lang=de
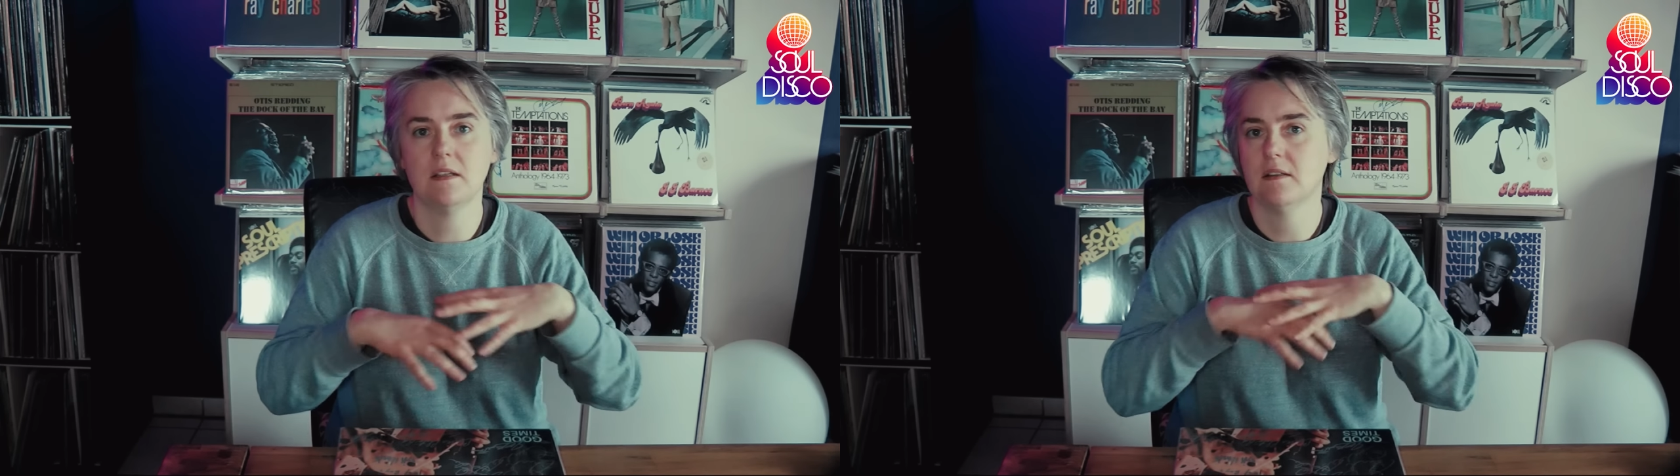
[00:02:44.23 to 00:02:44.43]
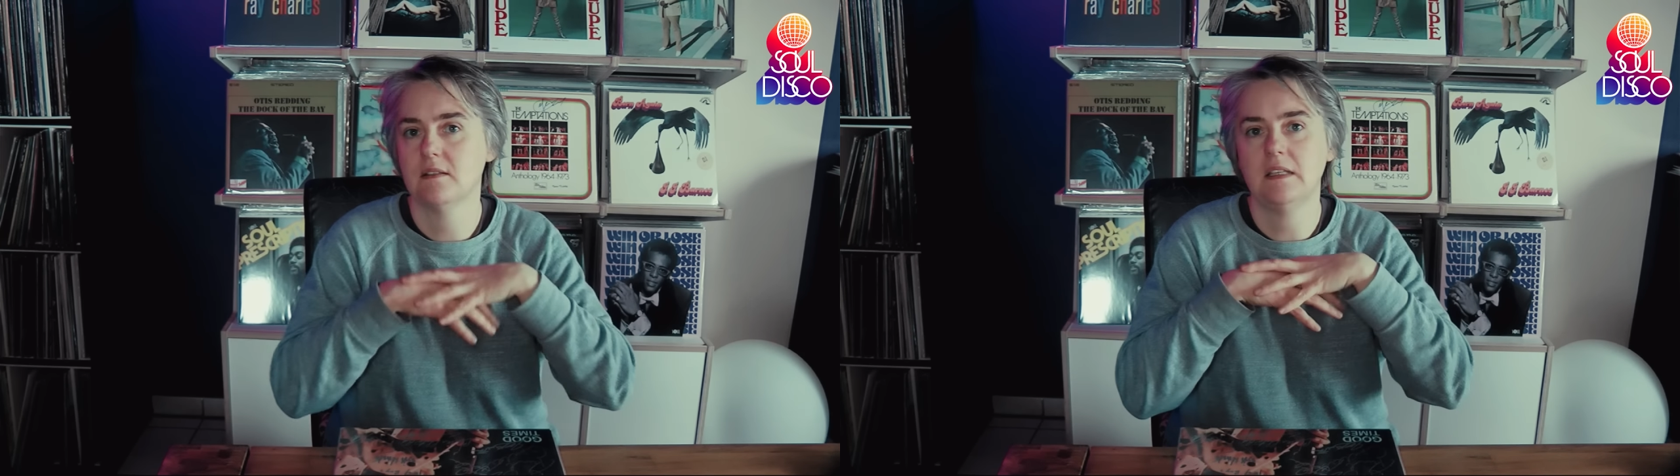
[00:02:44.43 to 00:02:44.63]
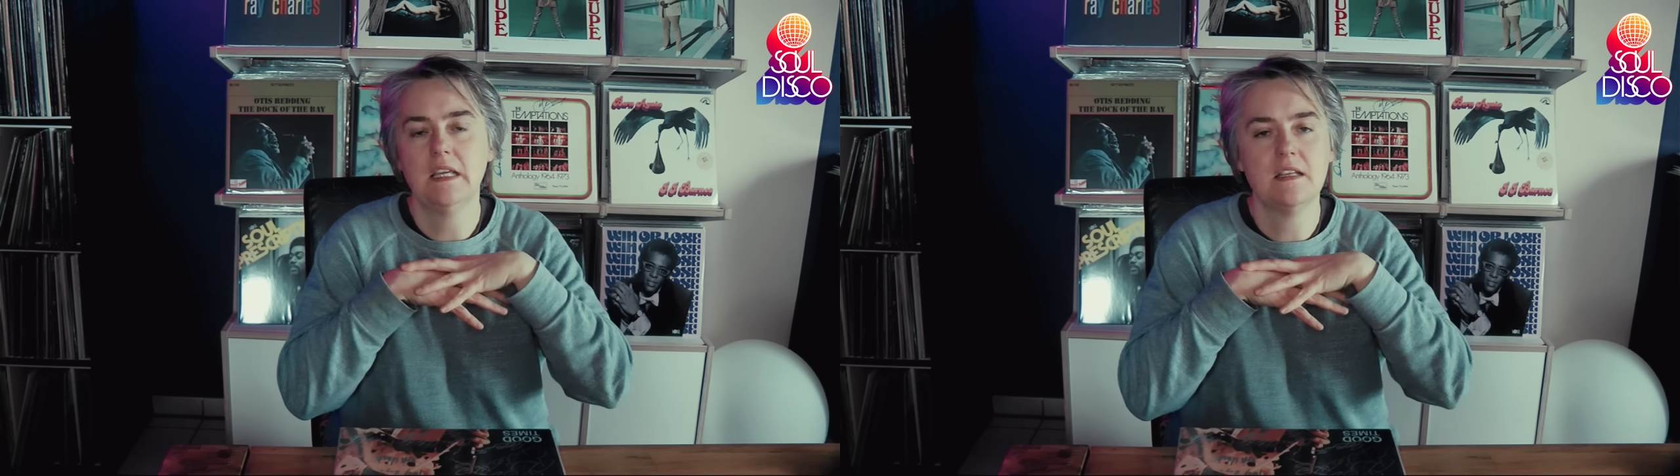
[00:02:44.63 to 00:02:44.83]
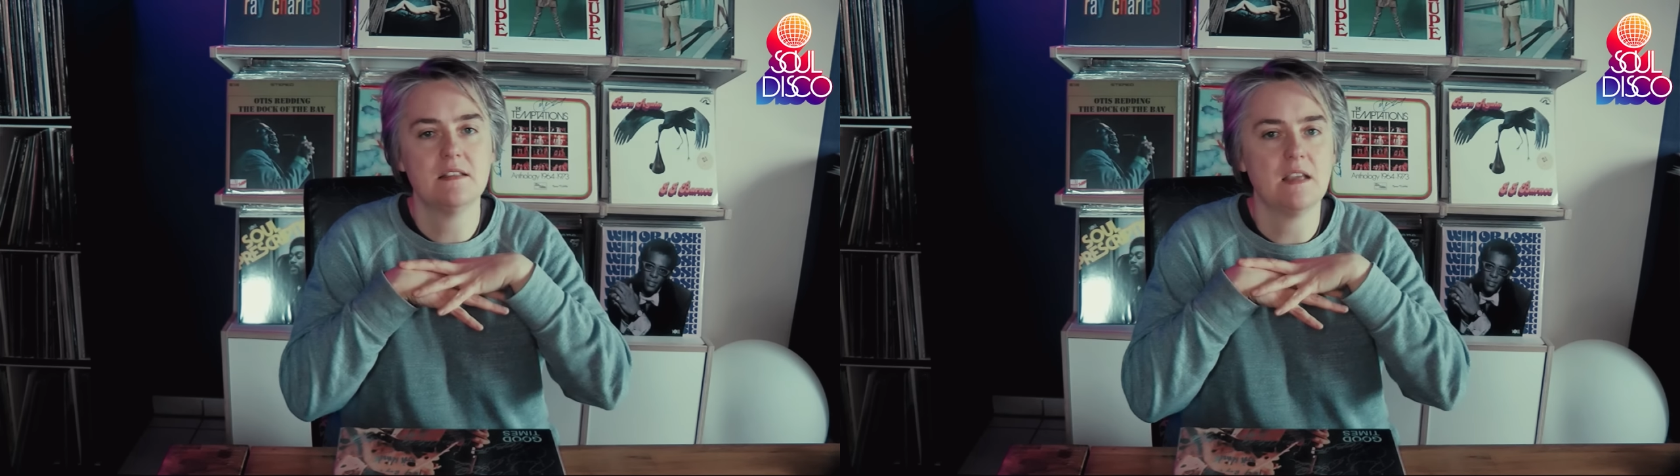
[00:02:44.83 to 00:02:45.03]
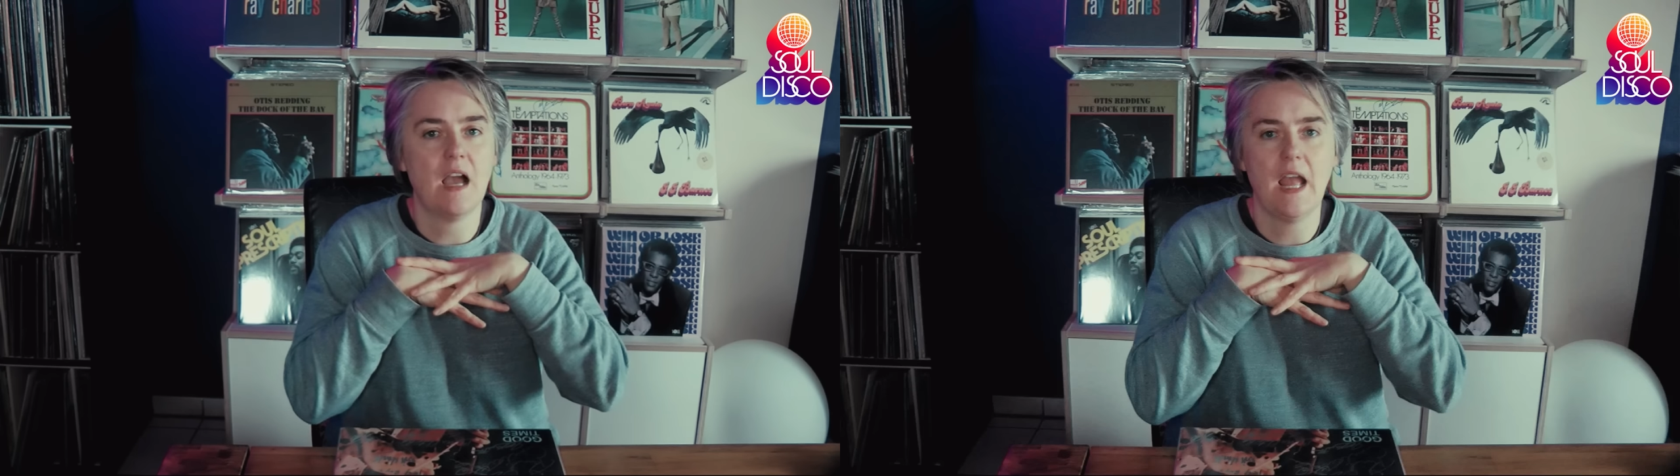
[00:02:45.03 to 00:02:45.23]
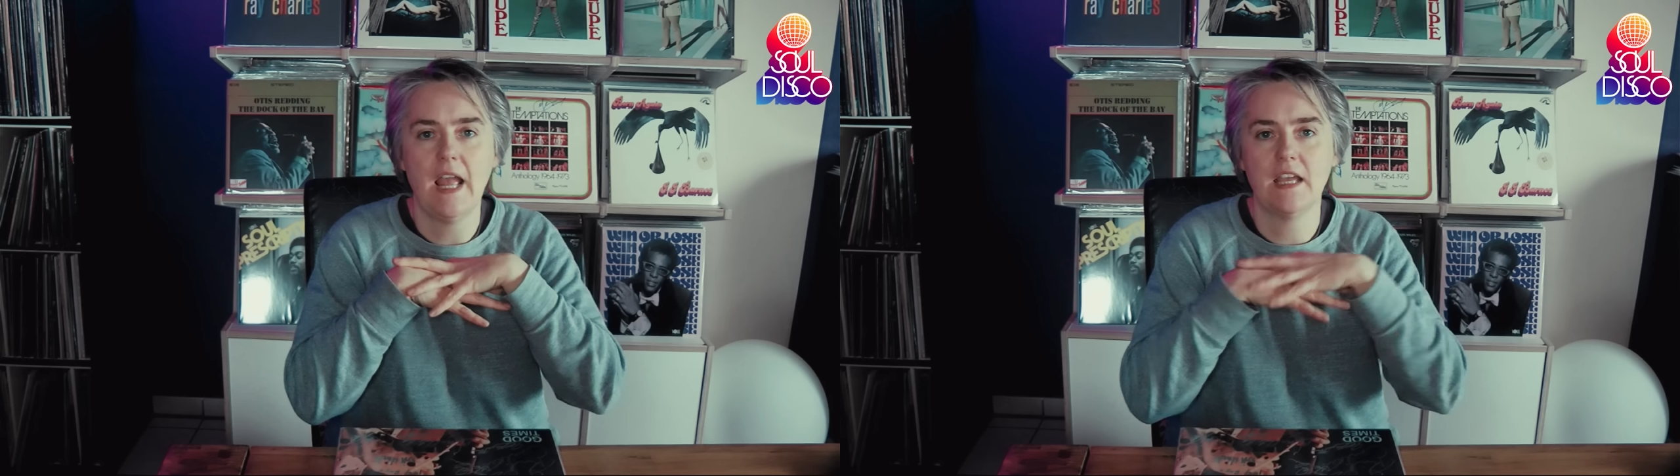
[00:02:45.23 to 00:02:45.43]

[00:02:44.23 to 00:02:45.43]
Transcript: ist jedes Jahr